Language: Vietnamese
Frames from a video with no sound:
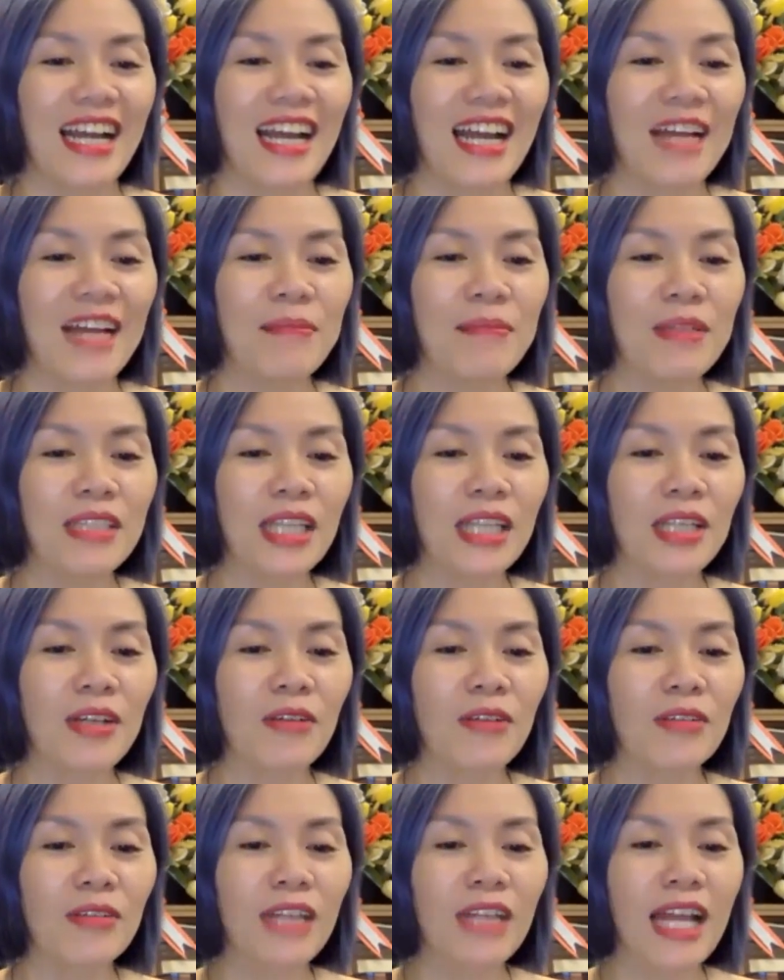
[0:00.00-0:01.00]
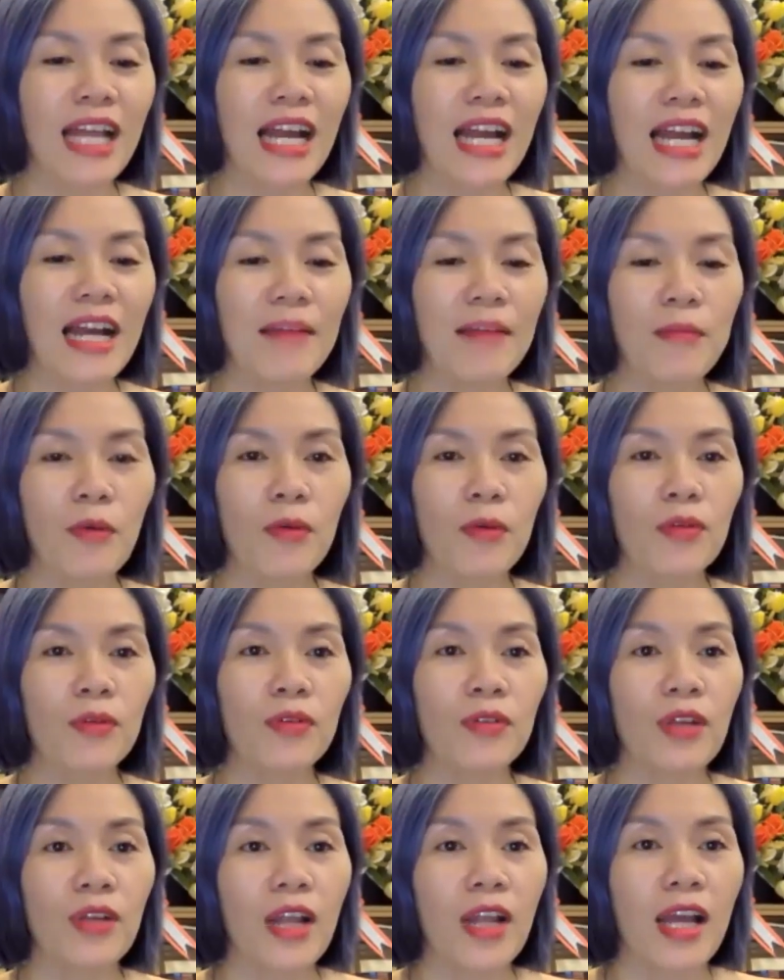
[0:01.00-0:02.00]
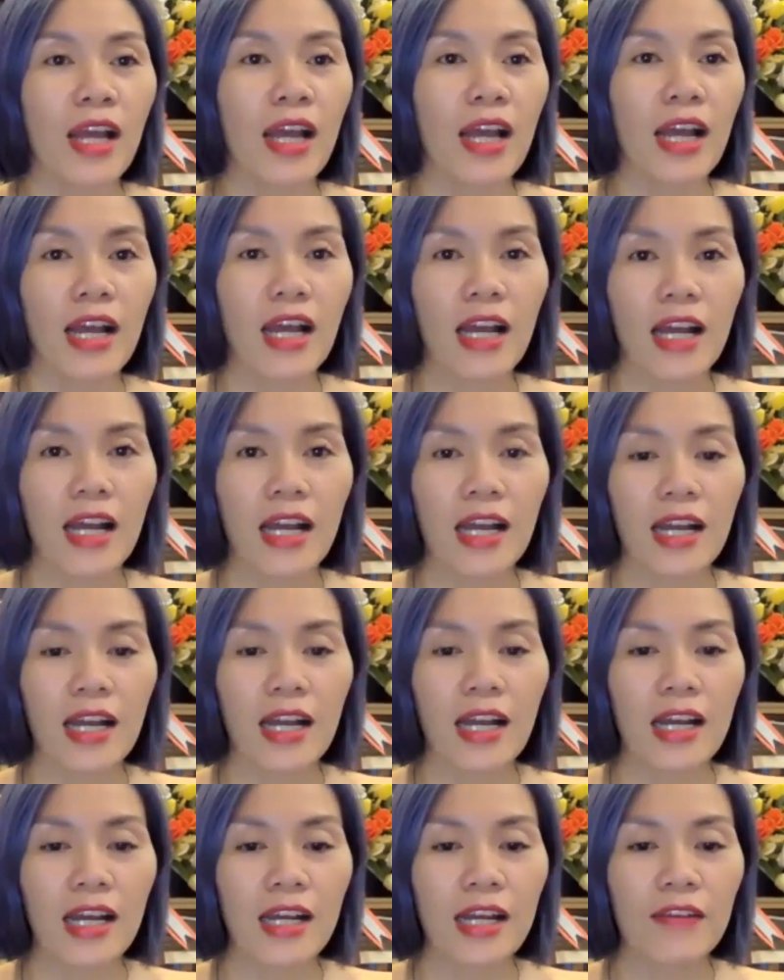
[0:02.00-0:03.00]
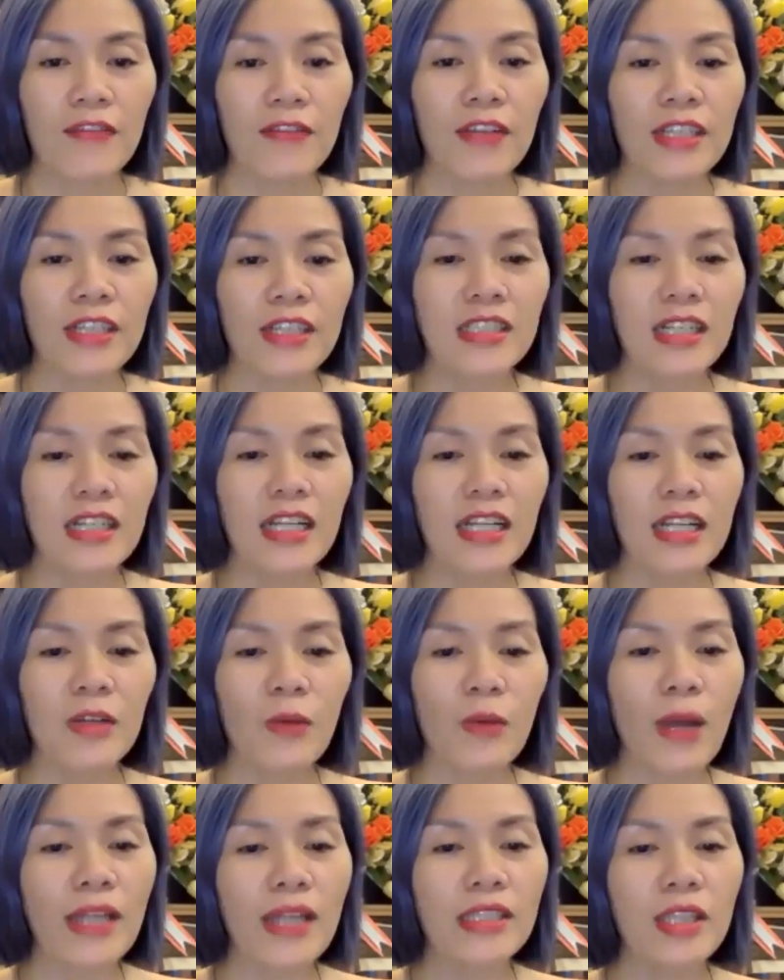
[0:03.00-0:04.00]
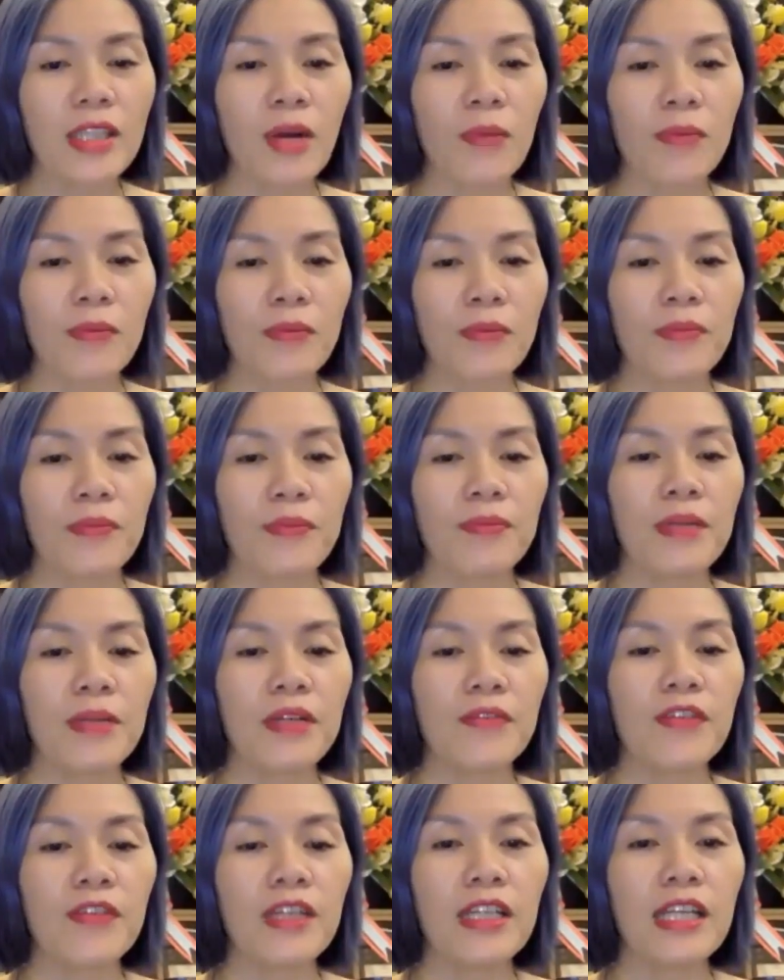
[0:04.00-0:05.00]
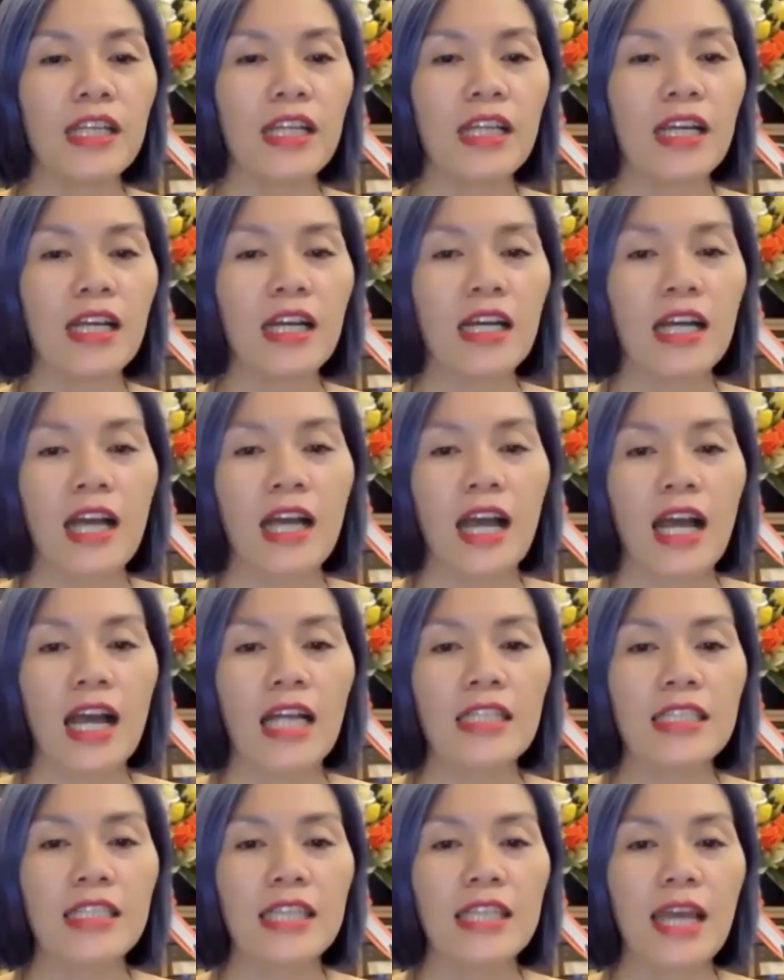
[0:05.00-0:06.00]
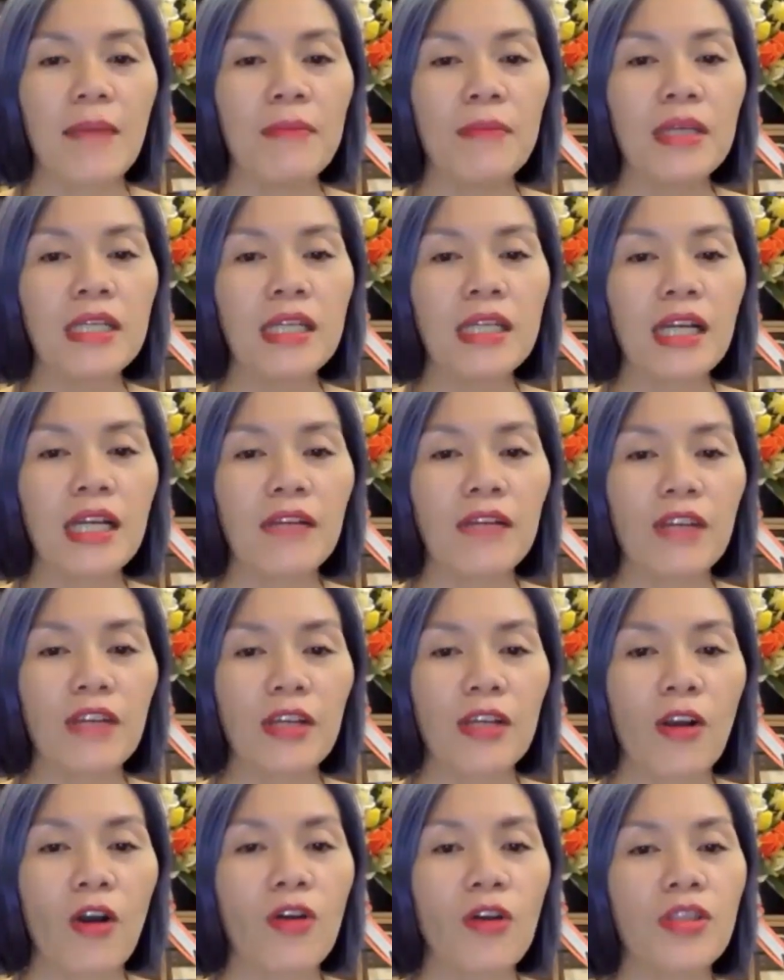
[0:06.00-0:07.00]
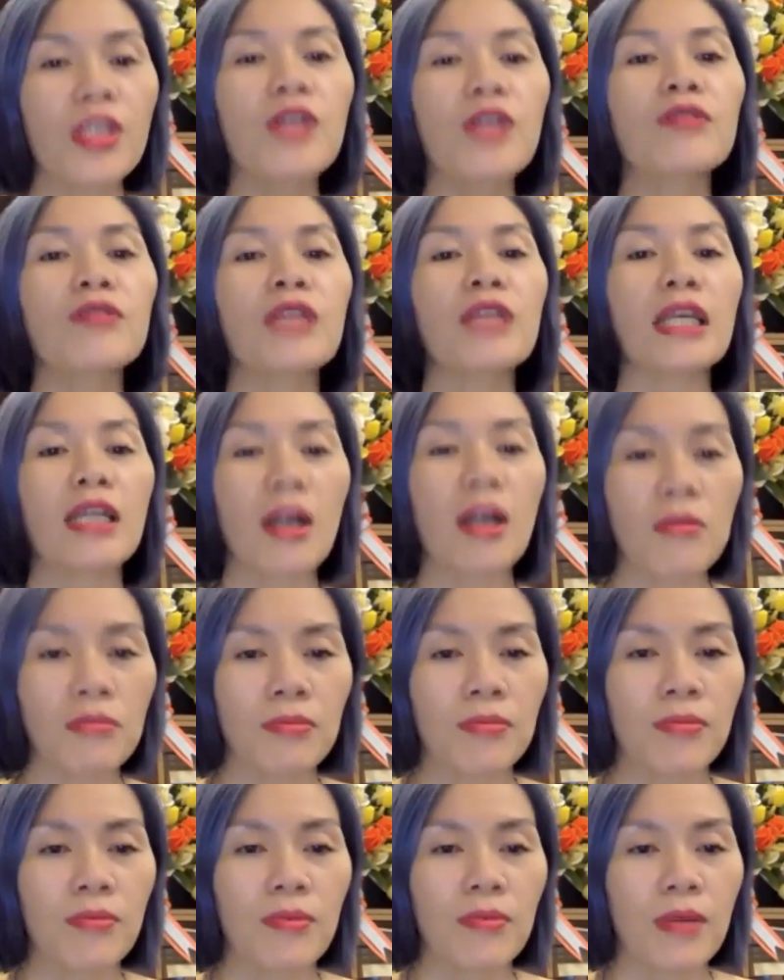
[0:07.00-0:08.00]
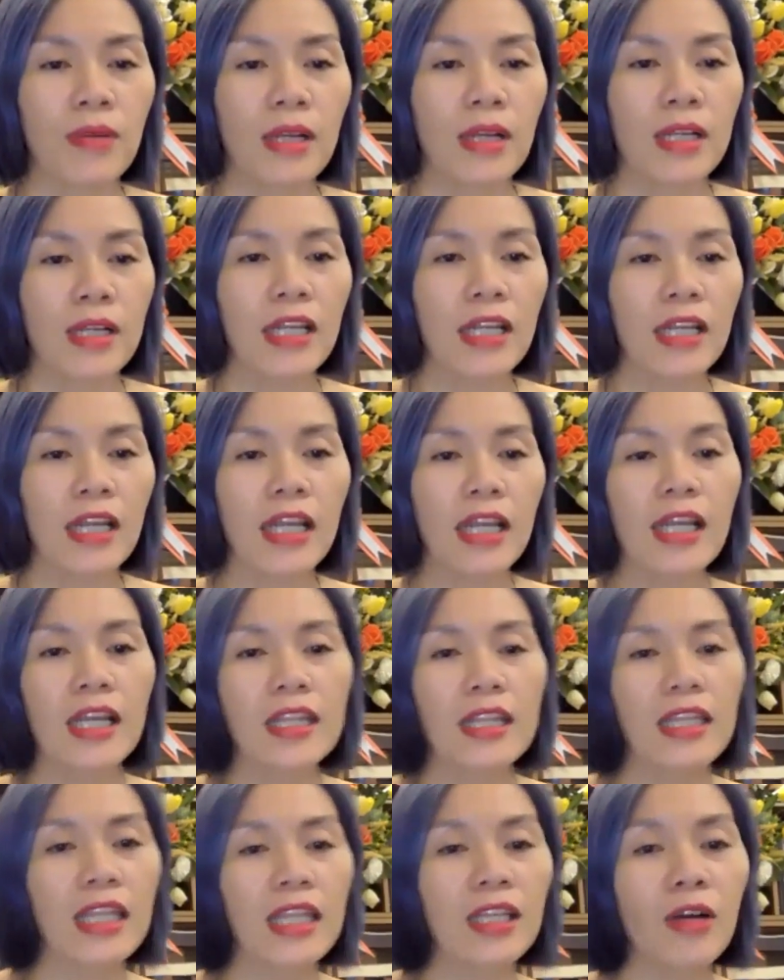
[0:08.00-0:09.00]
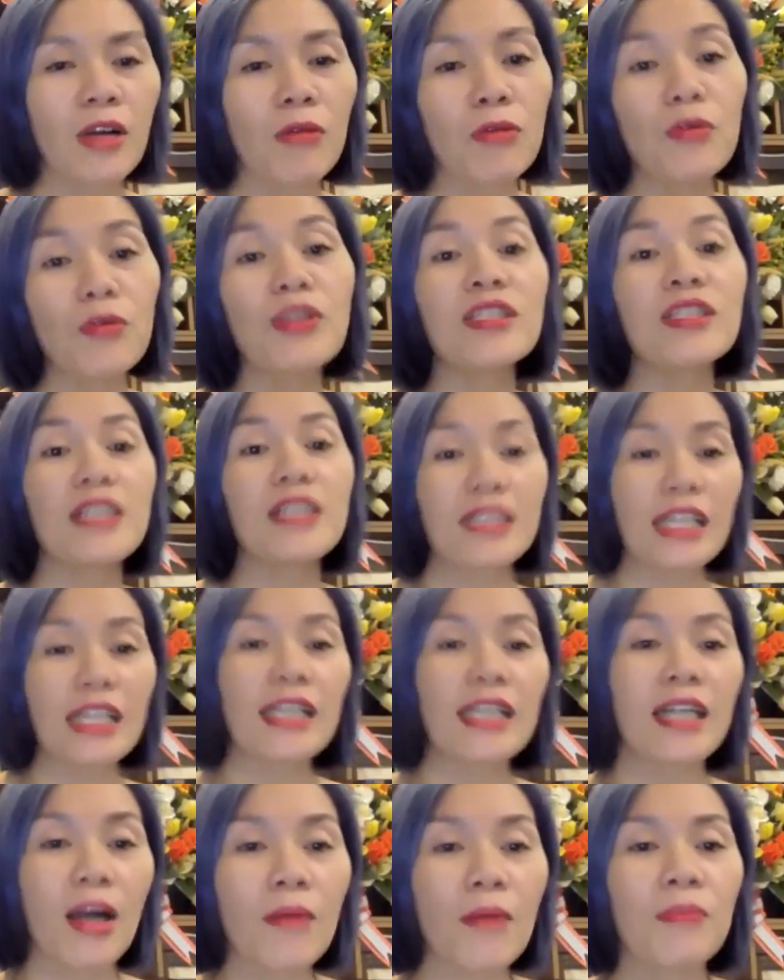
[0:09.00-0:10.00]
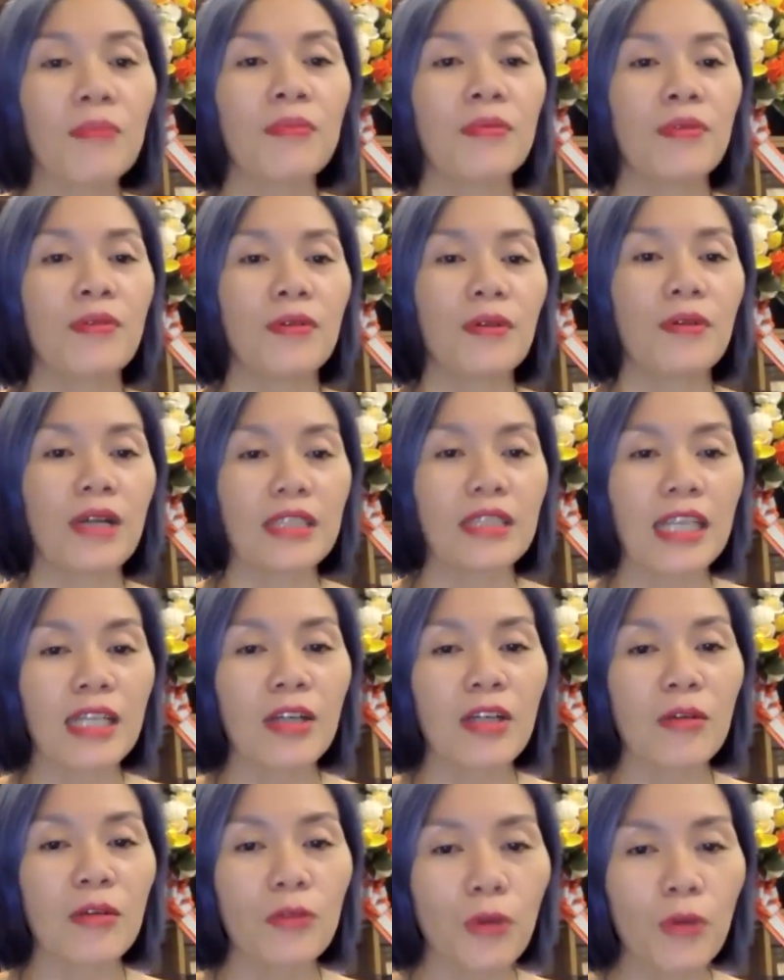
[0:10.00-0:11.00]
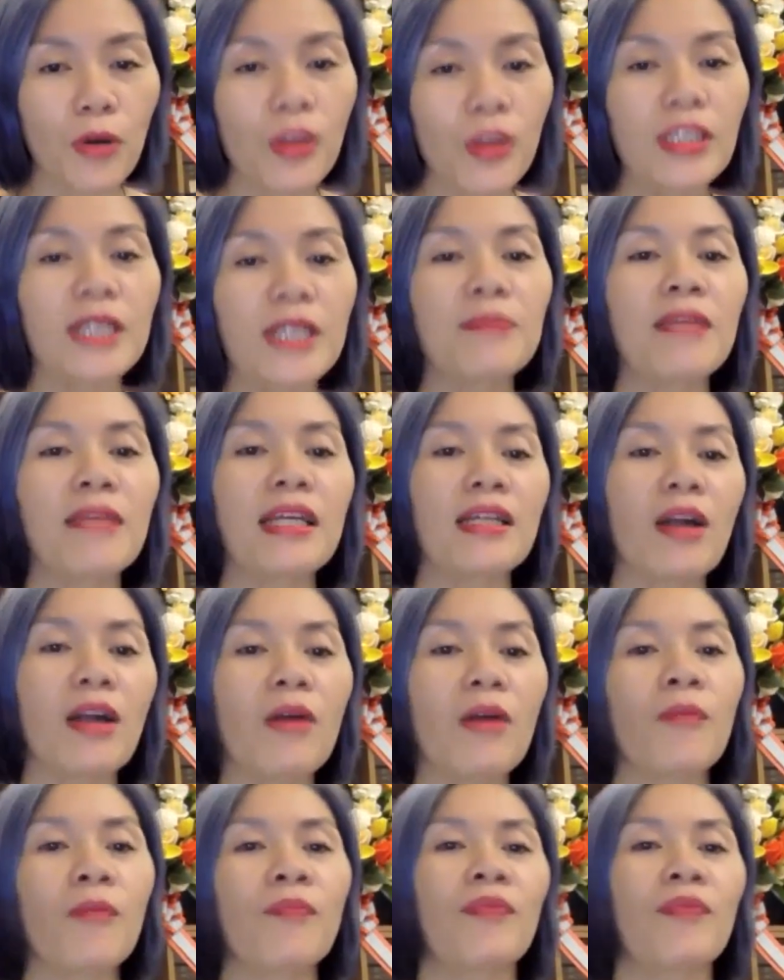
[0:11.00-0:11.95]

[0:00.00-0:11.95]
Ăn mừng thành công là một à, phần rất là quan trọng, bởi vì là anh chị em mình cần phải có nhiều thành công để thành công nuôi dưỡng thành công, thành công nối tiếp thành công.